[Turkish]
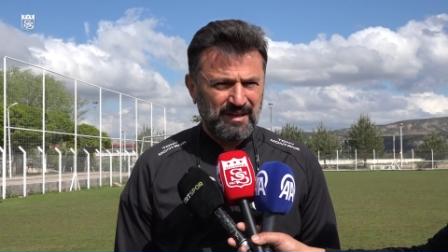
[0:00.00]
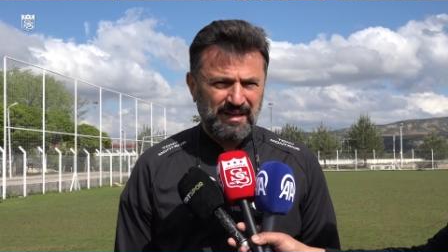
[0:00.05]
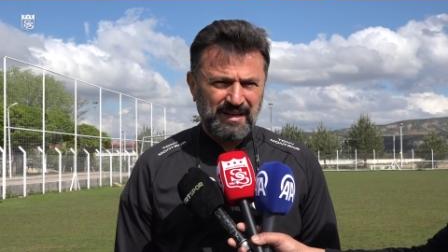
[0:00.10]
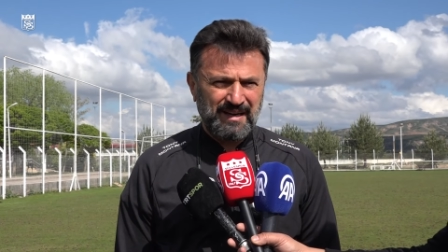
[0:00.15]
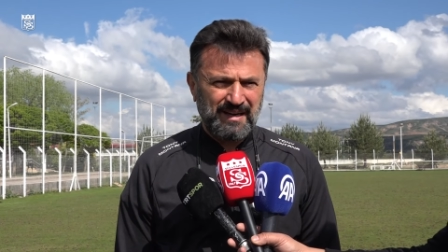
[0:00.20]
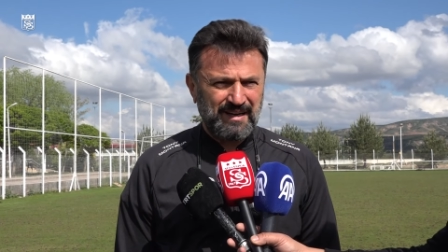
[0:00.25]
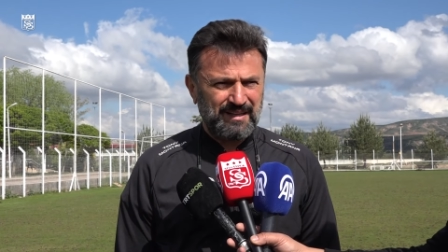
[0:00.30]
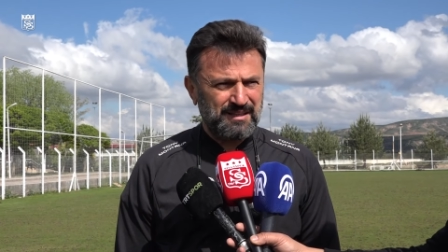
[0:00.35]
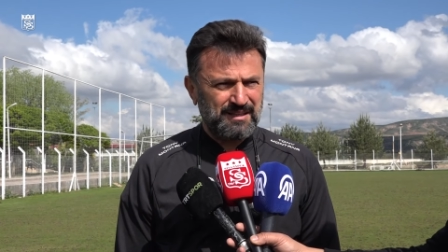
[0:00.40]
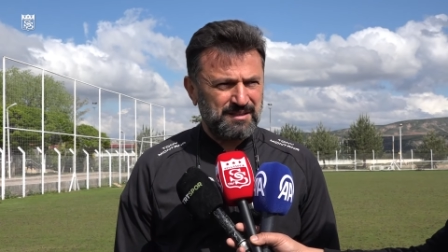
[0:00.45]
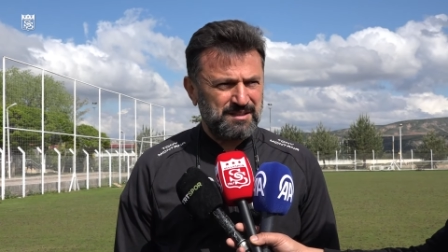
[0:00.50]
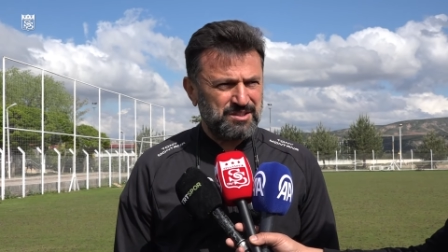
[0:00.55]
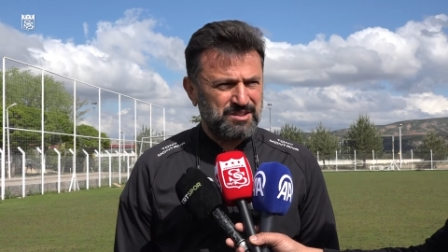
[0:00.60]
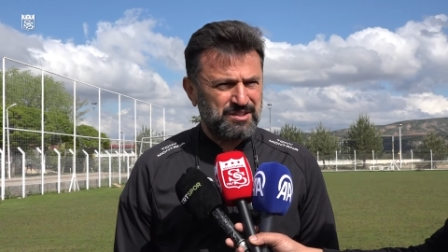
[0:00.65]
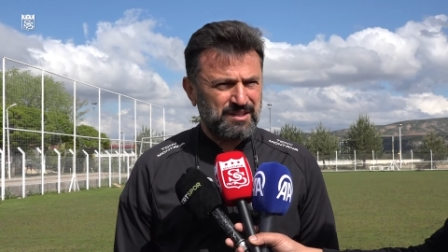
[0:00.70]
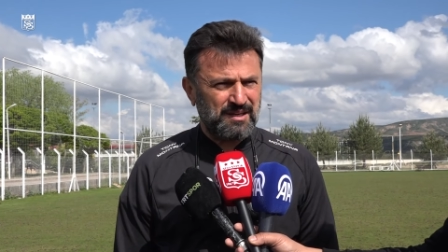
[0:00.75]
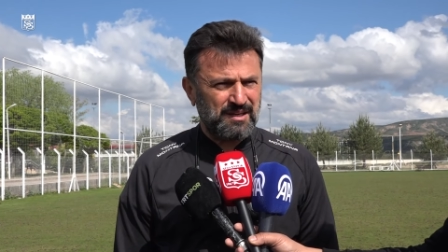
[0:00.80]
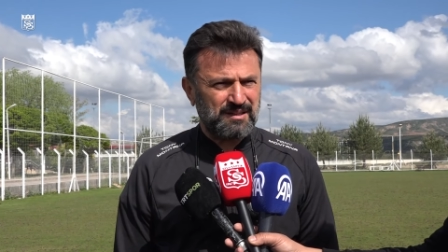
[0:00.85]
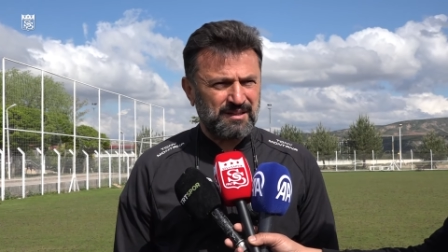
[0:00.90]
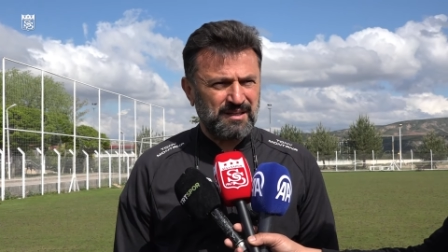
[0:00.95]
Herhalde
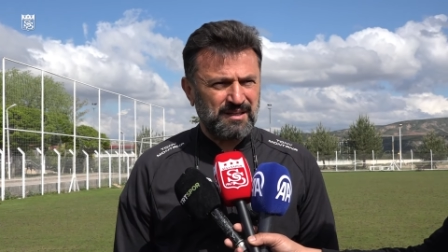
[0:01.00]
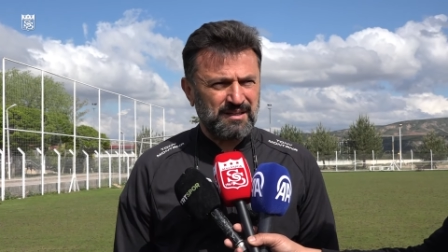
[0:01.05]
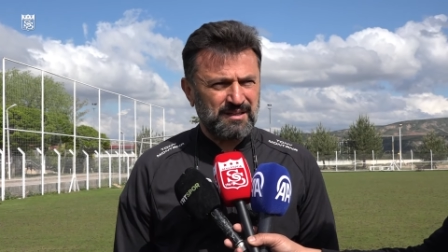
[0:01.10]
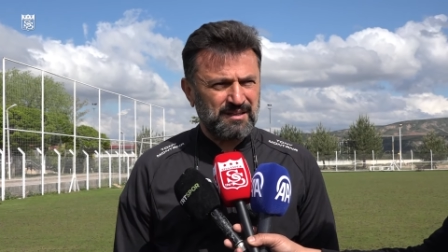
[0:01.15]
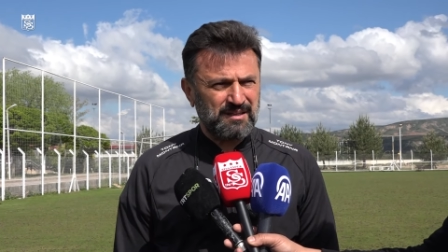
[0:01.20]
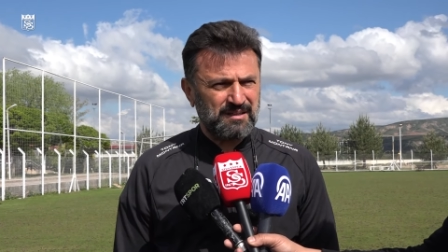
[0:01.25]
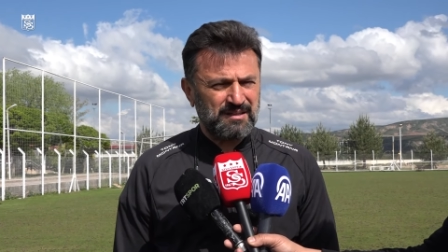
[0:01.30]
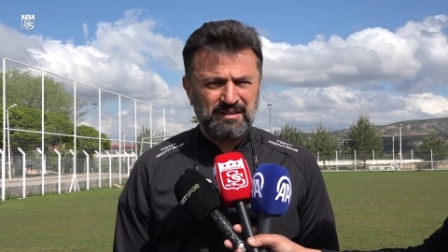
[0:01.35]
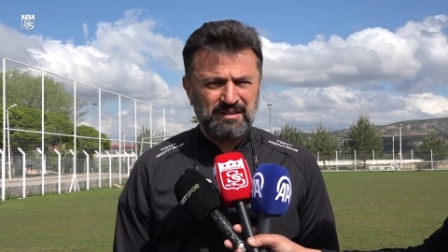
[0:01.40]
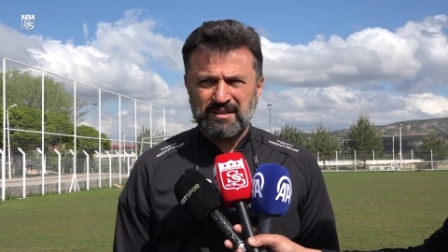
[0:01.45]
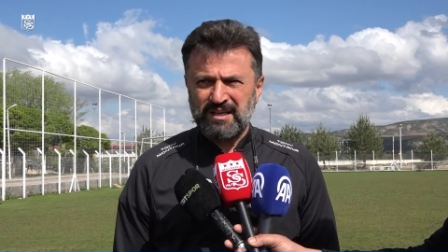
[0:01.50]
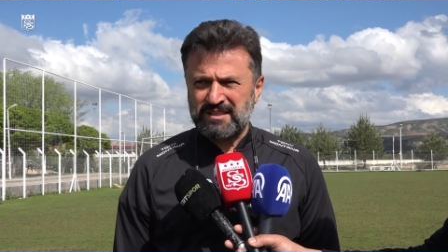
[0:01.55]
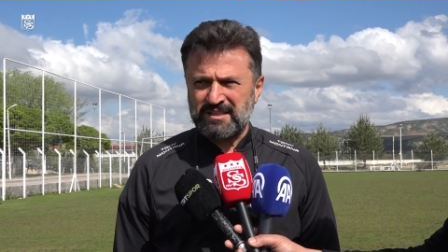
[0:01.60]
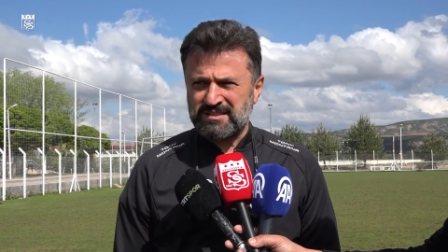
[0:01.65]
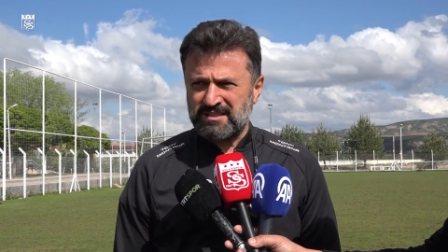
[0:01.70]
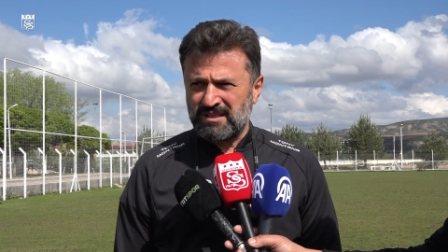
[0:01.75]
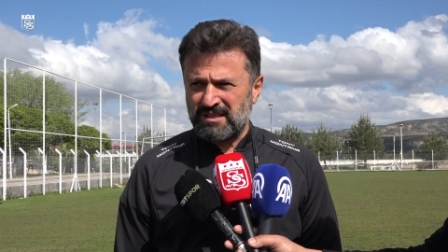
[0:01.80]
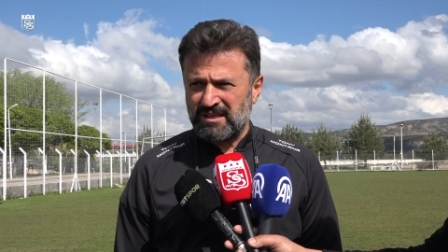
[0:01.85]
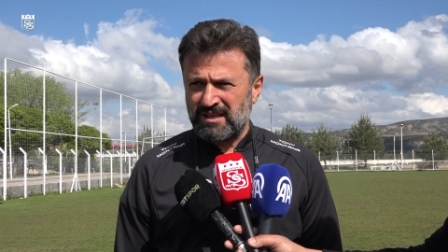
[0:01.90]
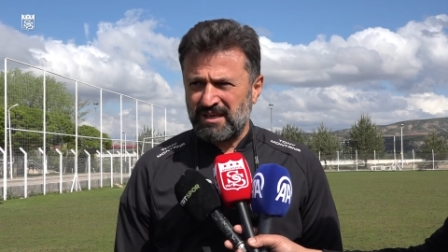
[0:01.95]
inşaatla ilgili,
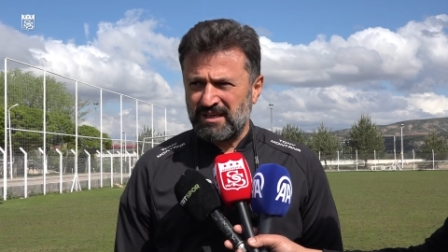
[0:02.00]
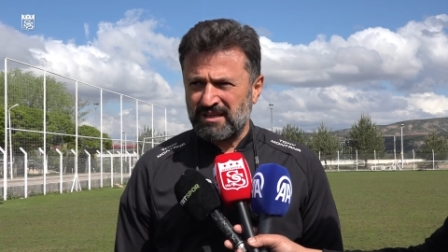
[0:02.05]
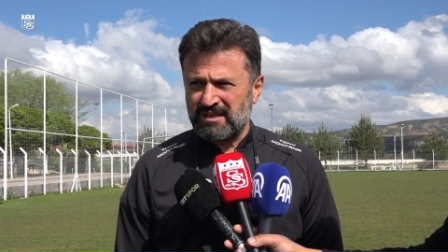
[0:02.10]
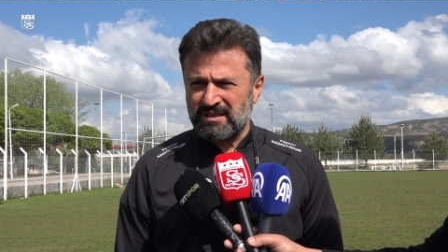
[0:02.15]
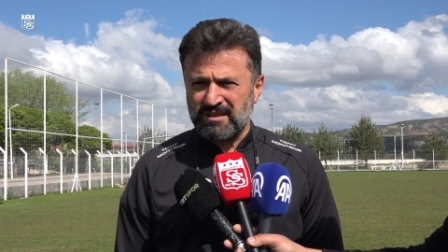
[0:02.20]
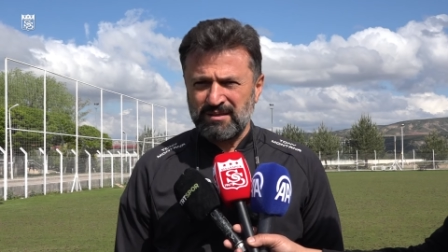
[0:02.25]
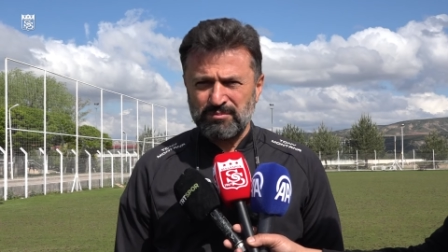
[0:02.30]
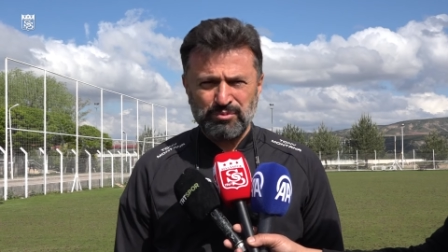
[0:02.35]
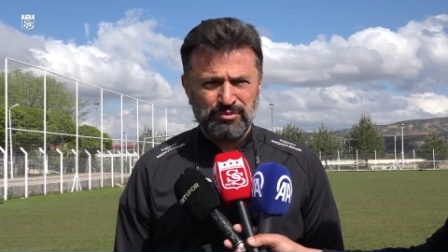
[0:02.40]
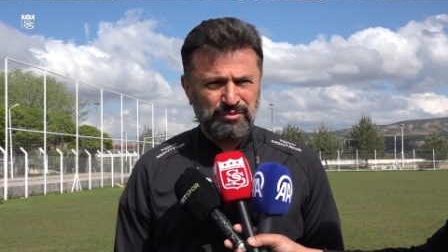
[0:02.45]
tekstille ilgili,